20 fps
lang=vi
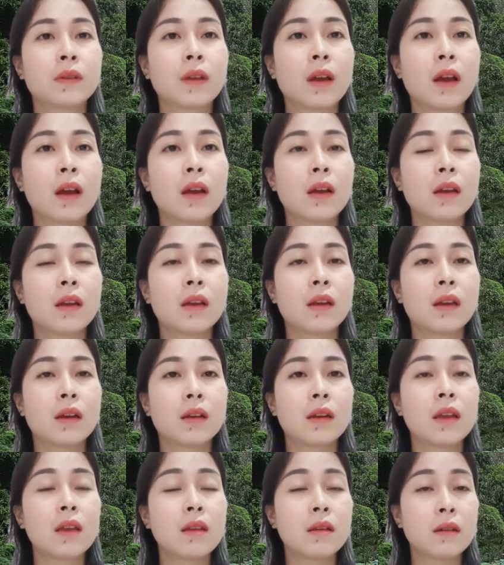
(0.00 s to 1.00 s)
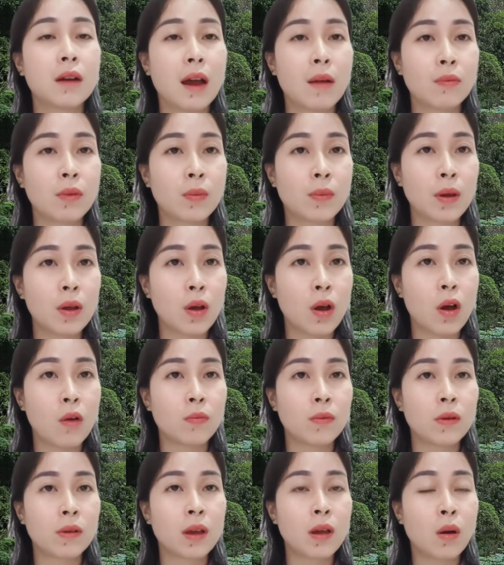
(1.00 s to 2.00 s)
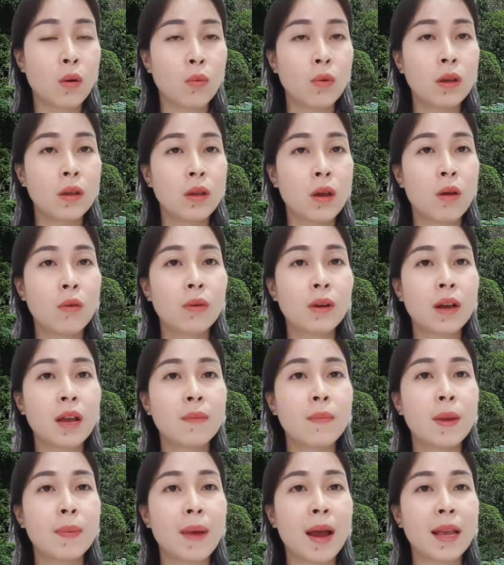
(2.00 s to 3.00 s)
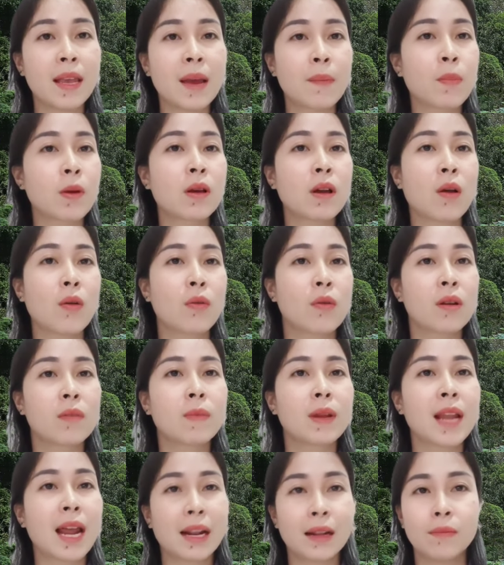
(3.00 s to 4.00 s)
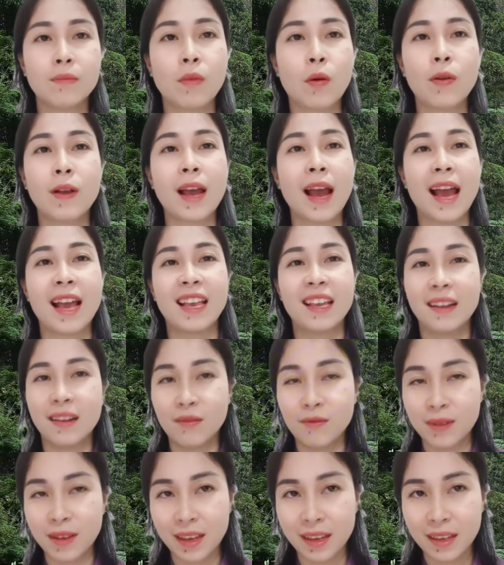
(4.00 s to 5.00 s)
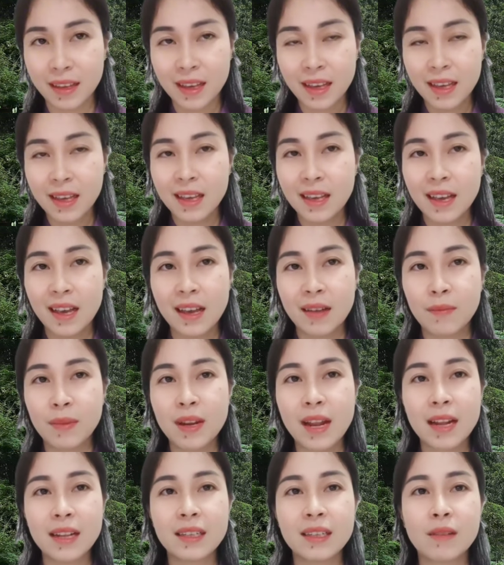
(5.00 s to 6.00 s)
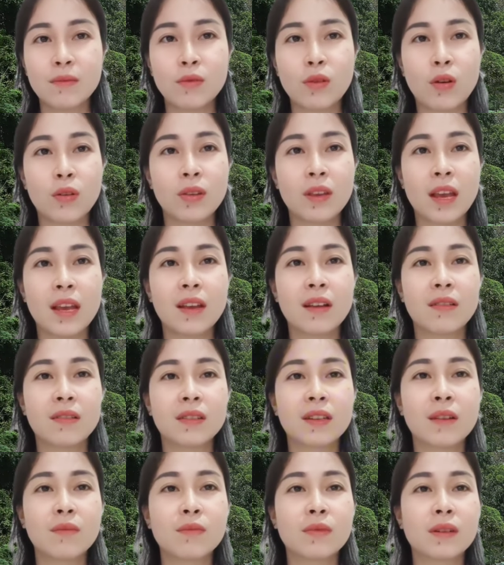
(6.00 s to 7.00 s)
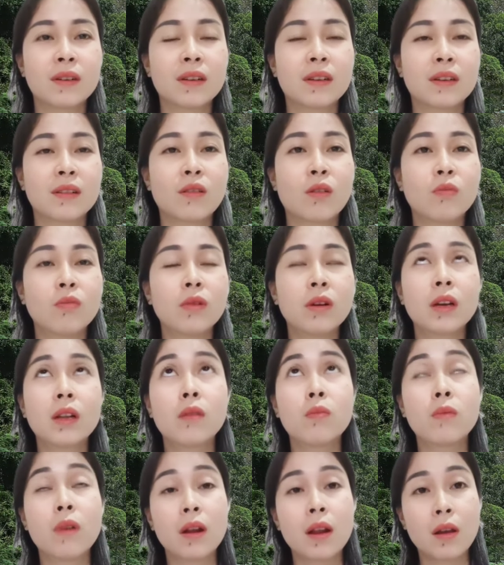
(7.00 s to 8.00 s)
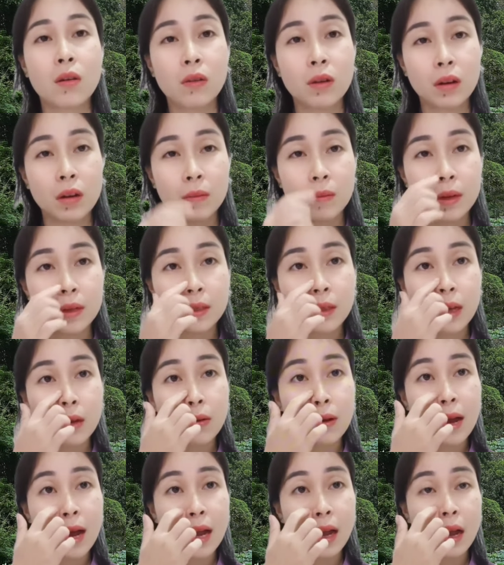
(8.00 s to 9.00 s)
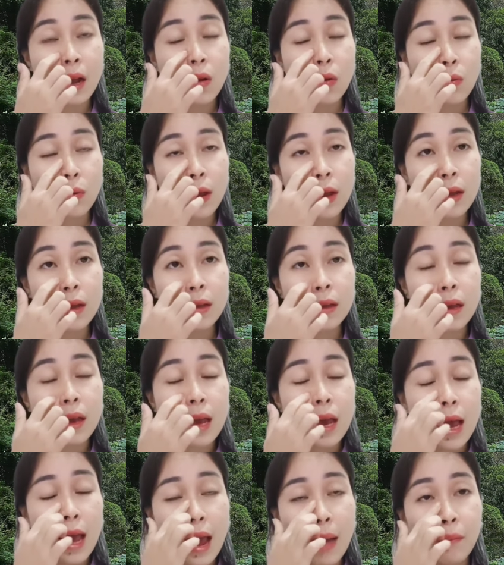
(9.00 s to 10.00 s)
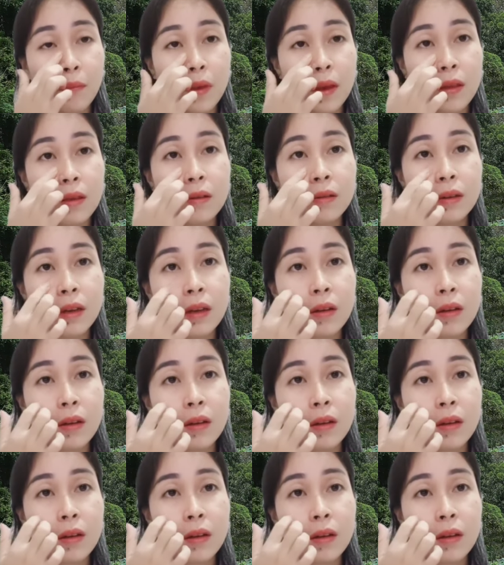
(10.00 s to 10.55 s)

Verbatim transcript: đó thì ờ, đi vừa học trong cái hồn những cái hũ cứ vô có khi bị ma nhập cái ngồi đó bị đánh mỗi ngày vậy đó quý vị à, bị đánh xong ngồi dậy rồi xong cũng cái lúc đó là con người mình sẽ có hai cái luồng điển âm và dương